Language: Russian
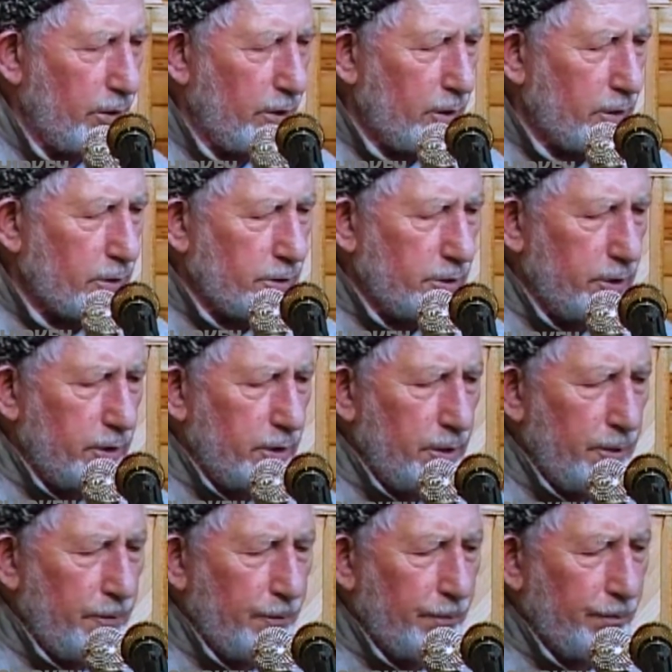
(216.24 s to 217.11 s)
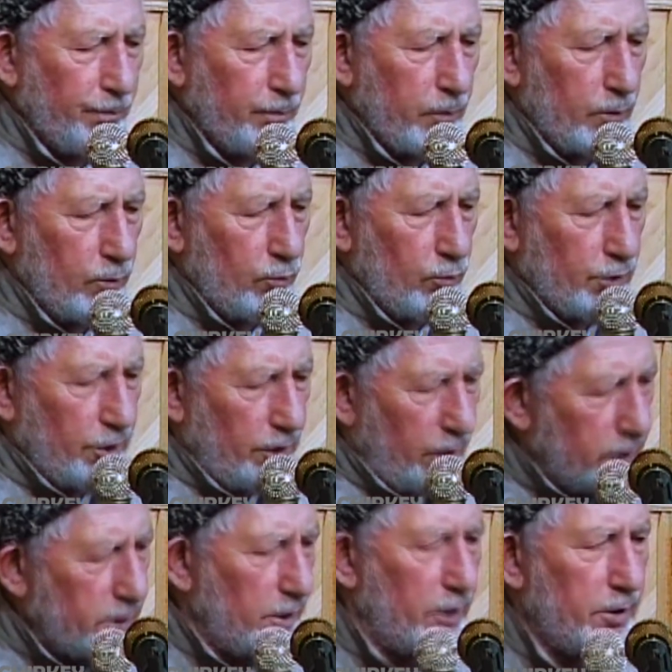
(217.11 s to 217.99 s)
Ты не такой человек, чтобы
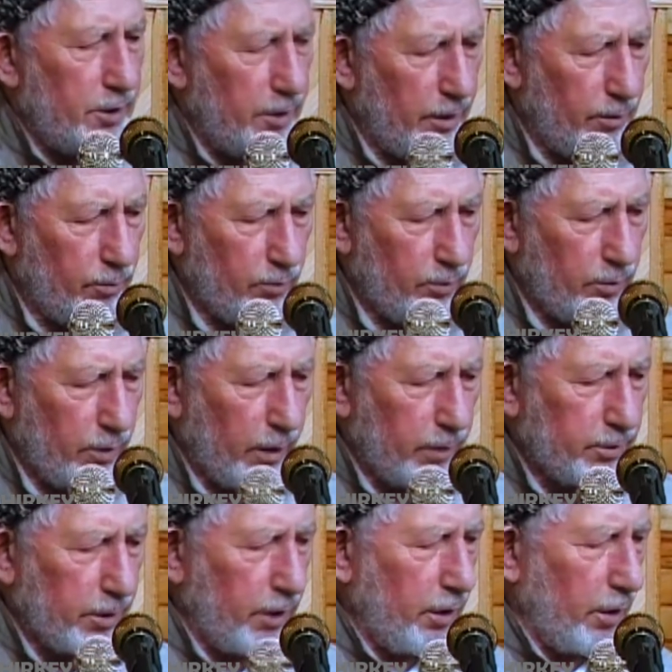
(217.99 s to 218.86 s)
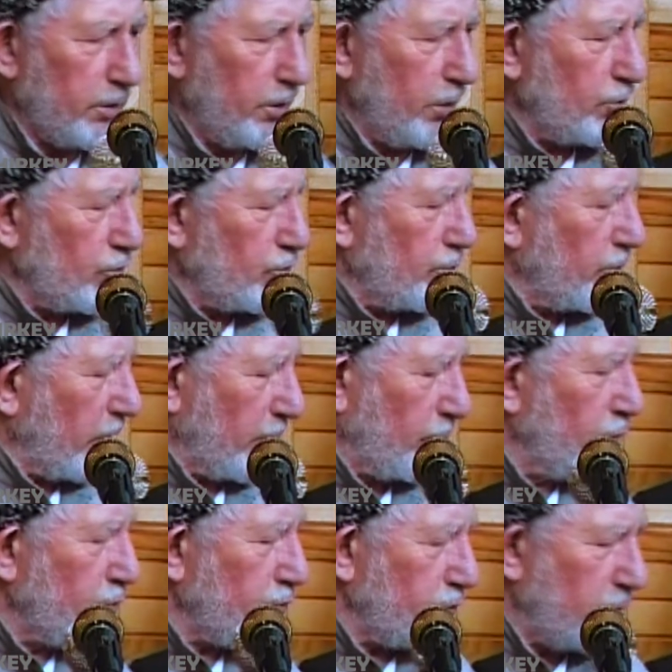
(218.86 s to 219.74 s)
работать будуном или имамом
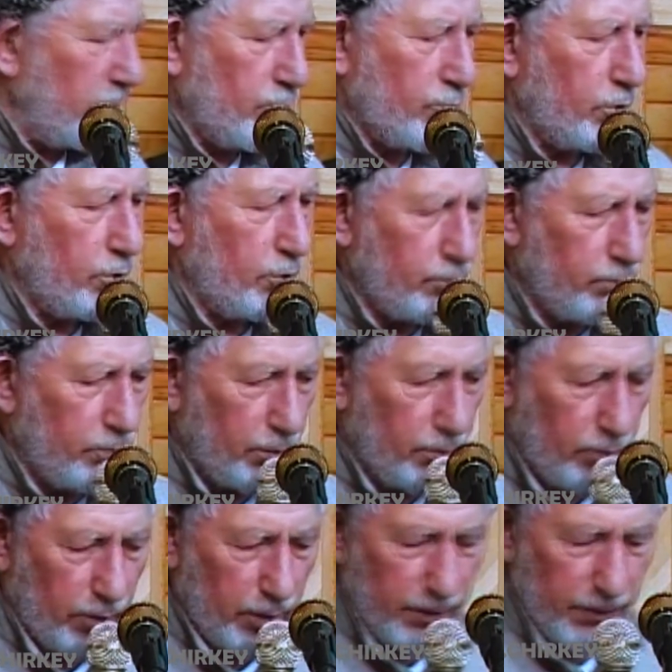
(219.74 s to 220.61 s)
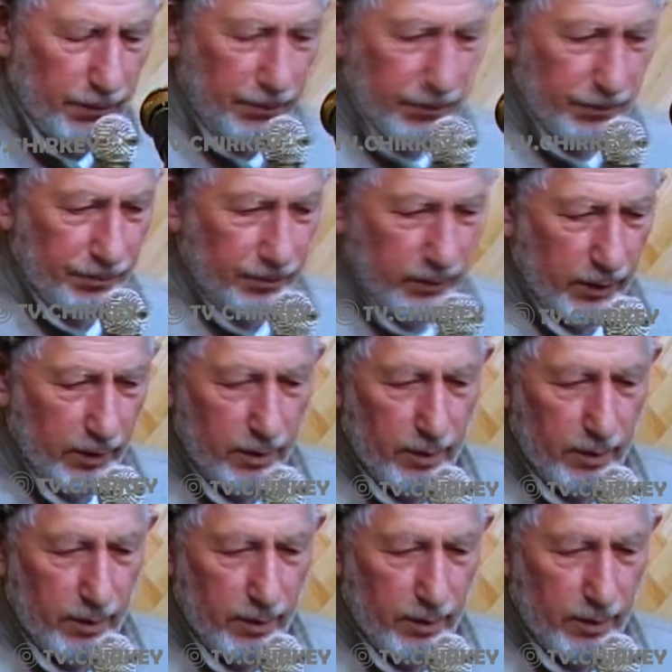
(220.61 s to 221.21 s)
мечети. Ты Ихья читай.